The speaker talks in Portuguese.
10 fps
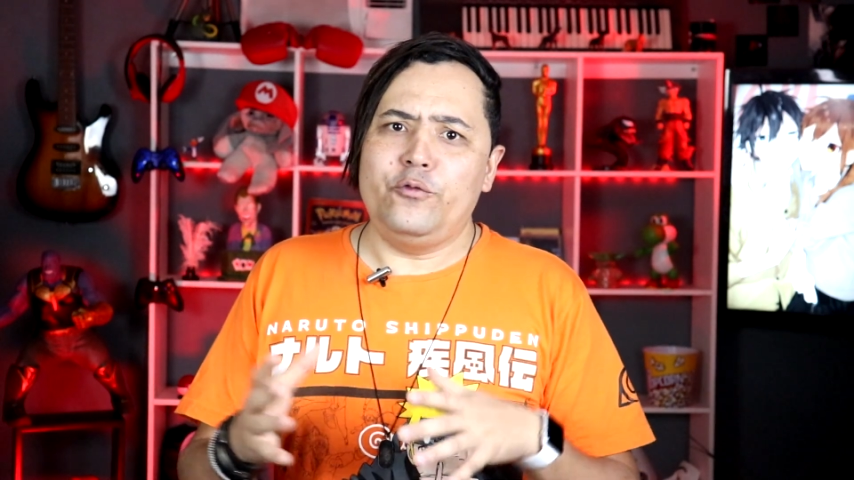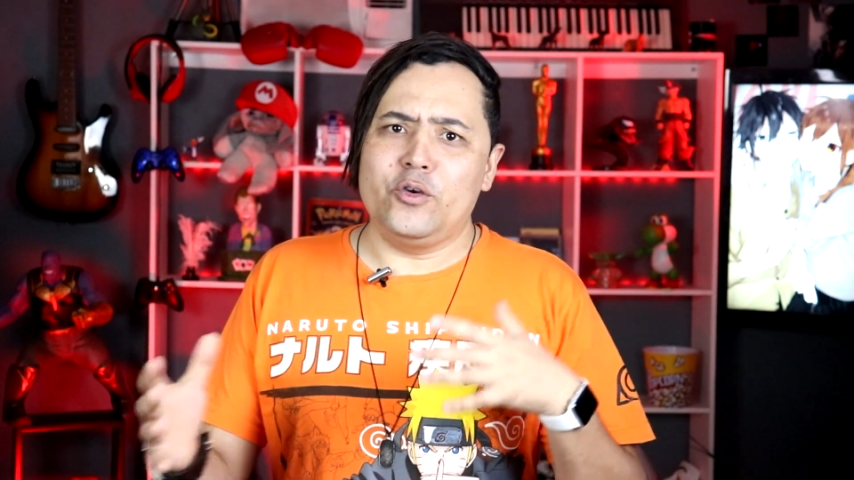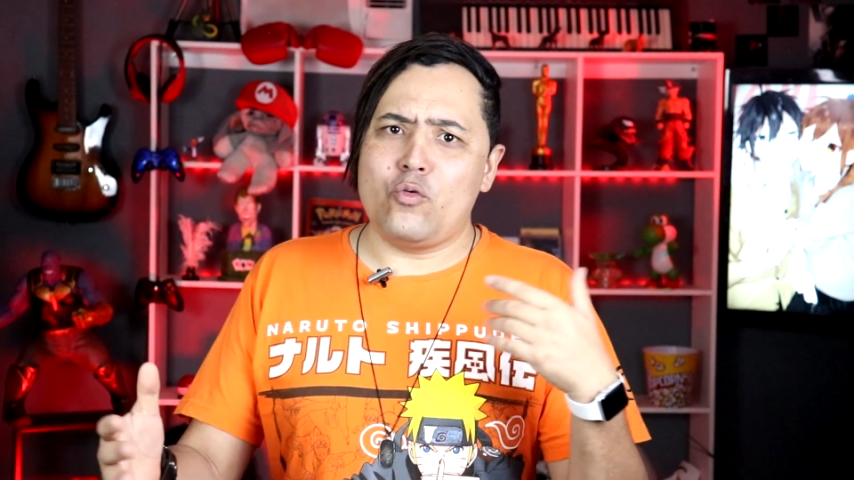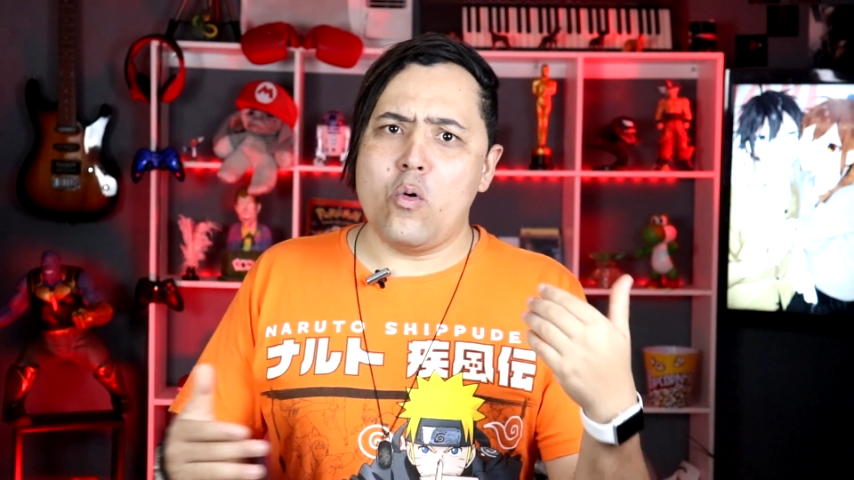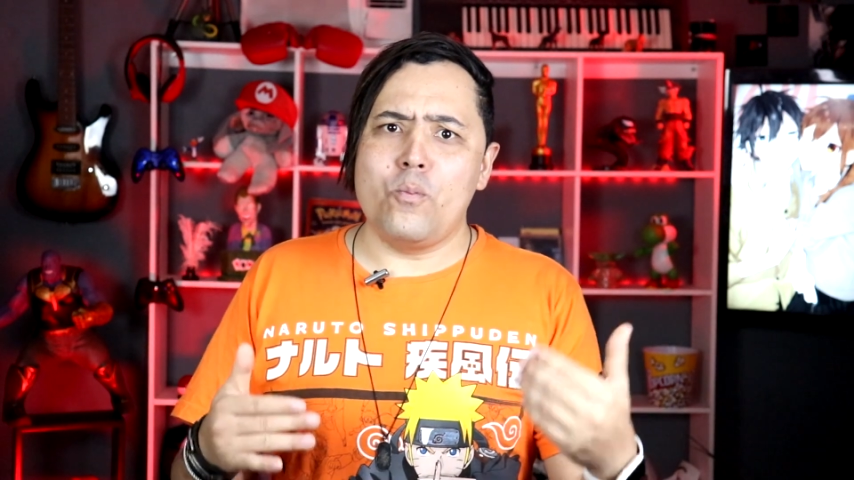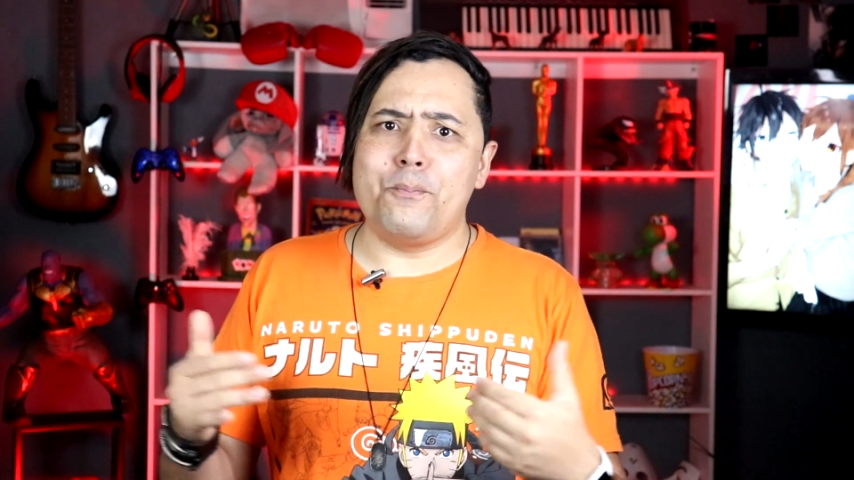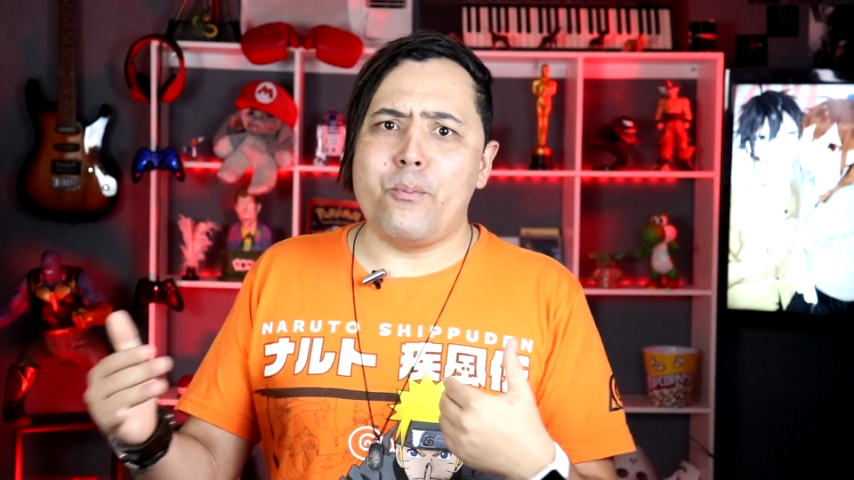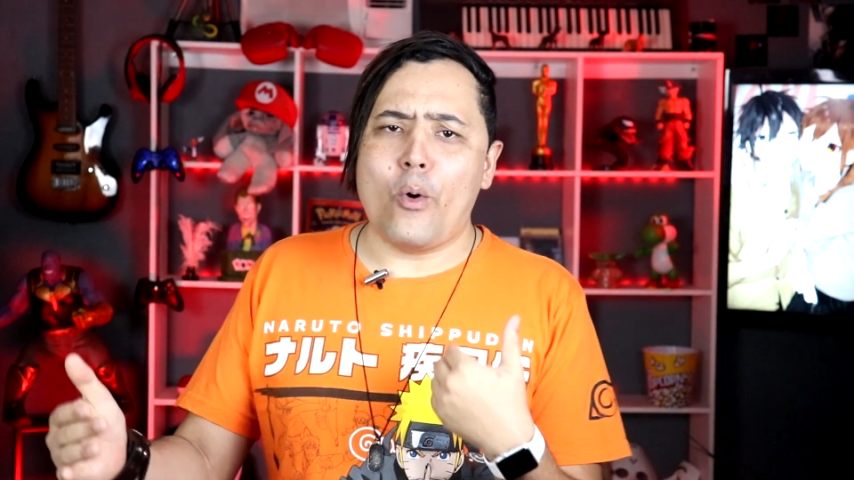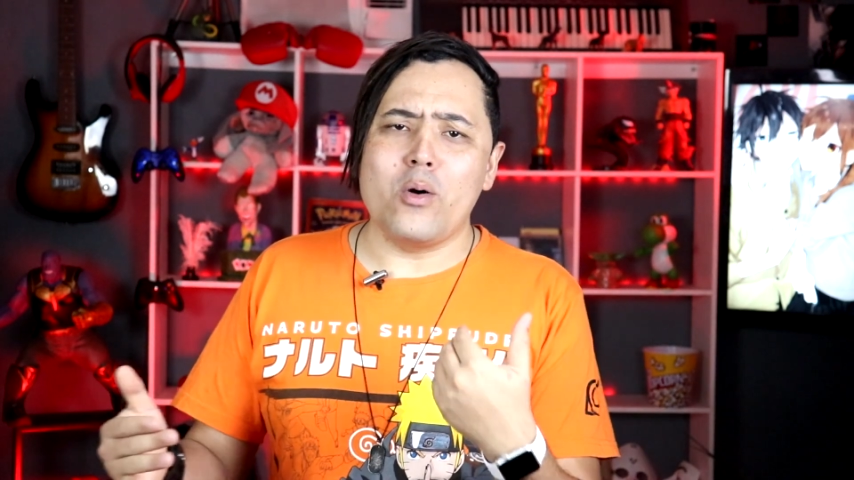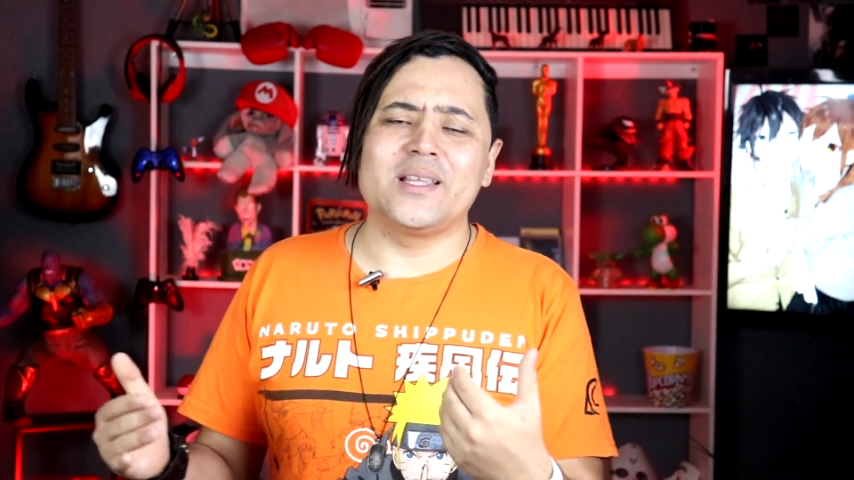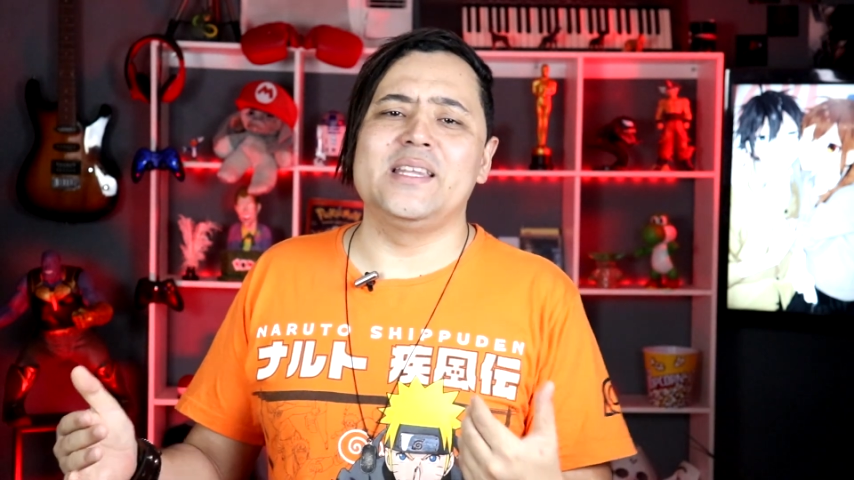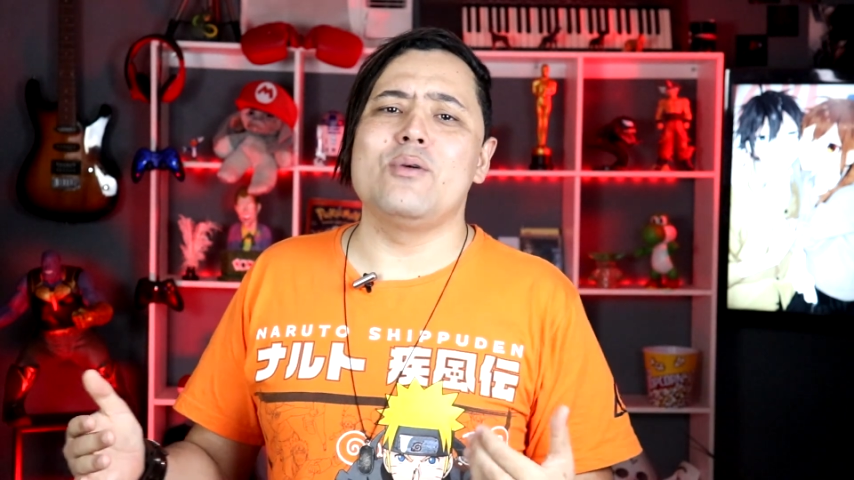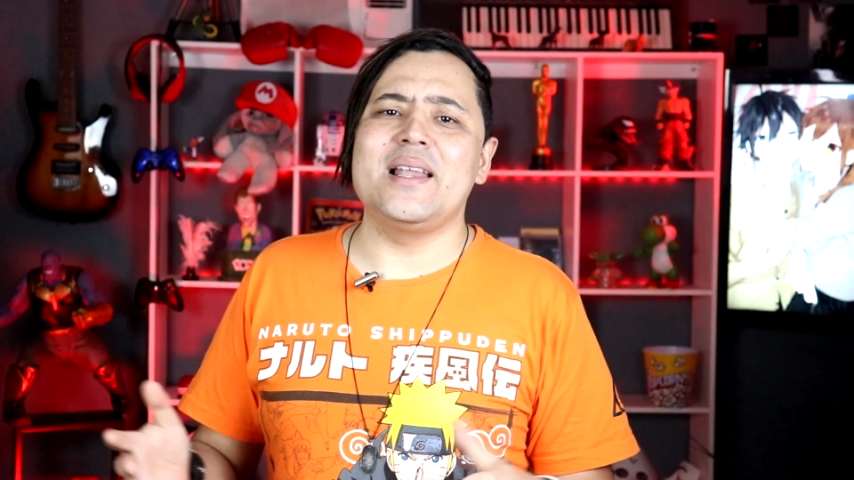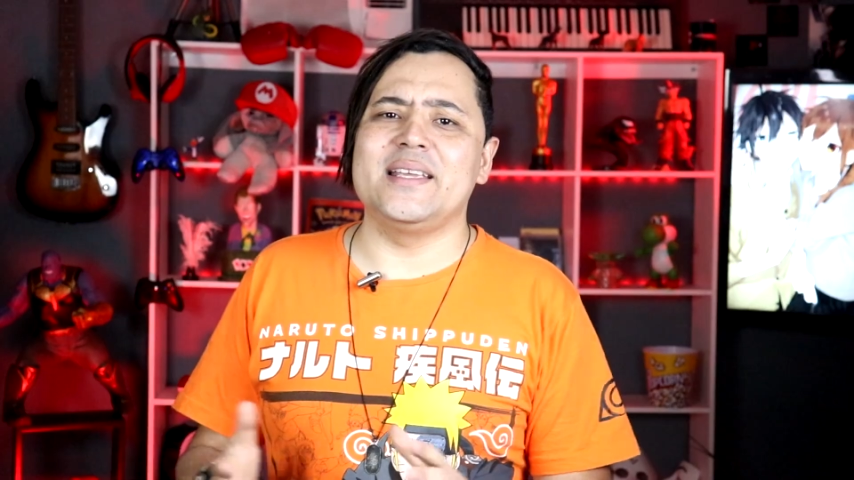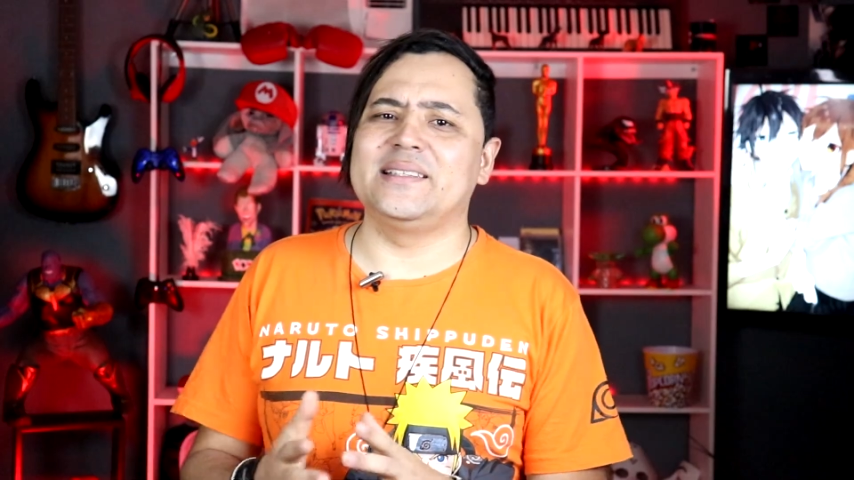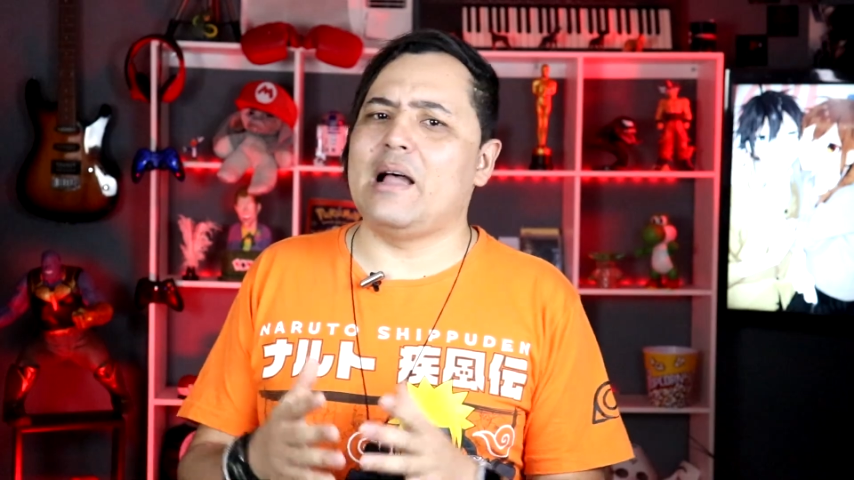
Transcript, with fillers: ficou um pouquinho ali.